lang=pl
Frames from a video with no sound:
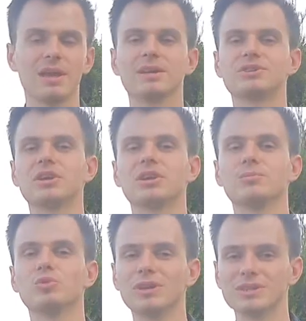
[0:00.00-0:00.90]
Jeżeli
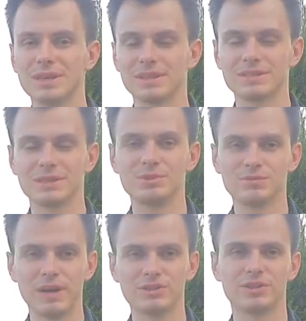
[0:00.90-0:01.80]
Bóg jest dla nas kimś
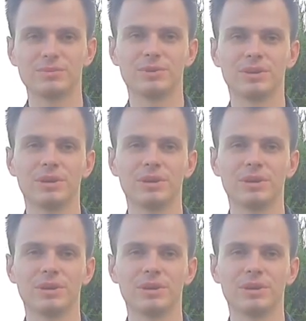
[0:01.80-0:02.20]
ważnym,